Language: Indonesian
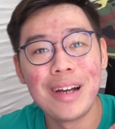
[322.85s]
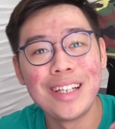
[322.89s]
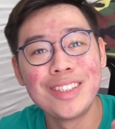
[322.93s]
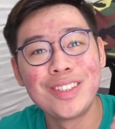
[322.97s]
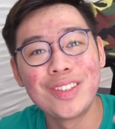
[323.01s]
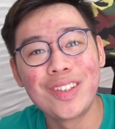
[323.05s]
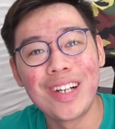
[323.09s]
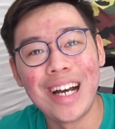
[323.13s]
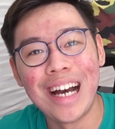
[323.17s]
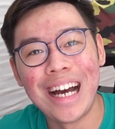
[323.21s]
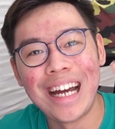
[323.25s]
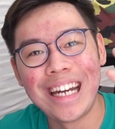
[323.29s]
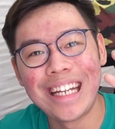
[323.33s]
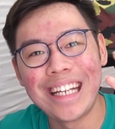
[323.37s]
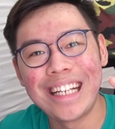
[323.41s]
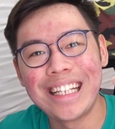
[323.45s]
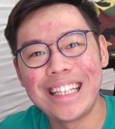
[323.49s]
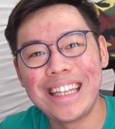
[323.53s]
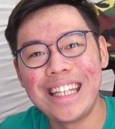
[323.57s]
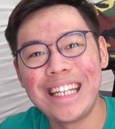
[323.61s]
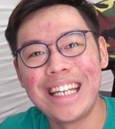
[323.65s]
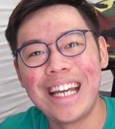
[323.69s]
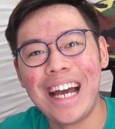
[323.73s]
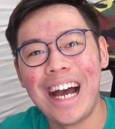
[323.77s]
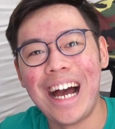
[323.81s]
masuk ke hari
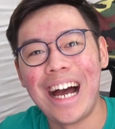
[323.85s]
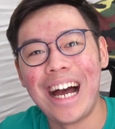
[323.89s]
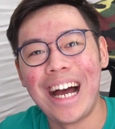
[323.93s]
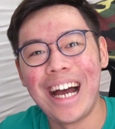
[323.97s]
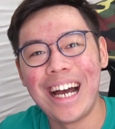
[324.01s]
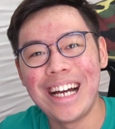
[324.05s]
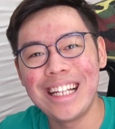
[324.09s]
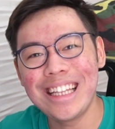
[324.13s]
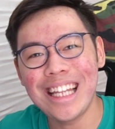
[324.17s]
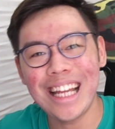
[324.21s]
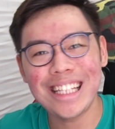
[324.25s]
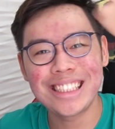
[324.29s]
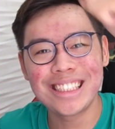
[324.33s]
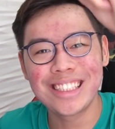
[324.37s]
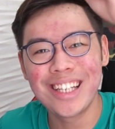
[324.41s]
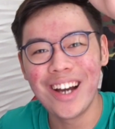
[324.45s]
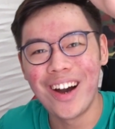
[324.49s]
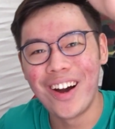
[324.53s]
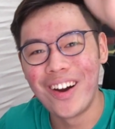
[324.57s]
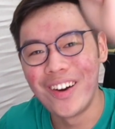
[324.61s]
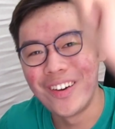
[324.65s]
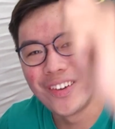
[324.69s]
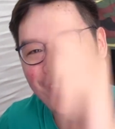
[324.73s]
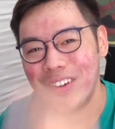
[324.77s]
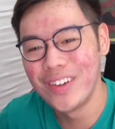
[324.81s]
ketiga let's
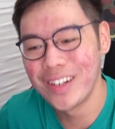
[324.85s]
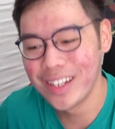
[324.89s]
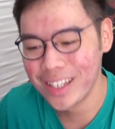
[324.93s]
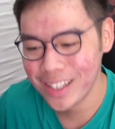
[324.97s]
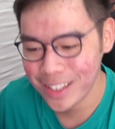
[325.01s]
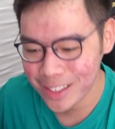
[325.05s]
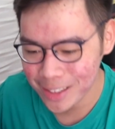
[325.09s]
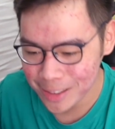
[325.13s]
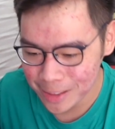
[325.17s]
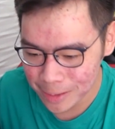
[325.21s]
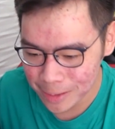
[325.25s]
go